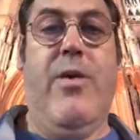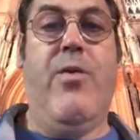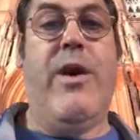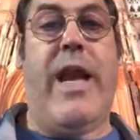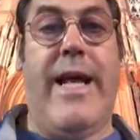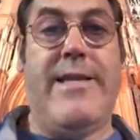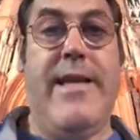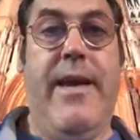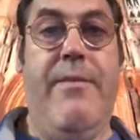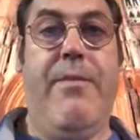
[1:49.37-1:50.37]
un
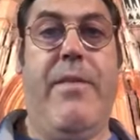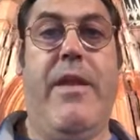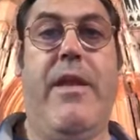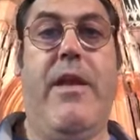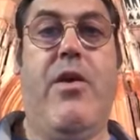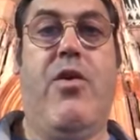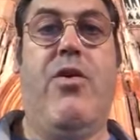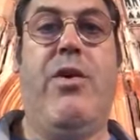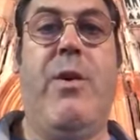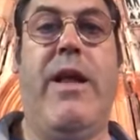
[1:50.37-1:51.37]
grazie,
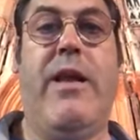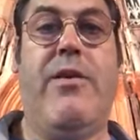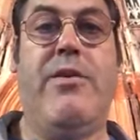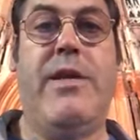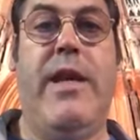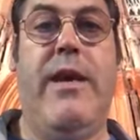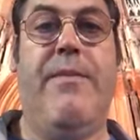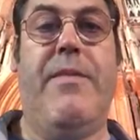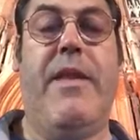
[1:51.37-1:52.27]
continuate così,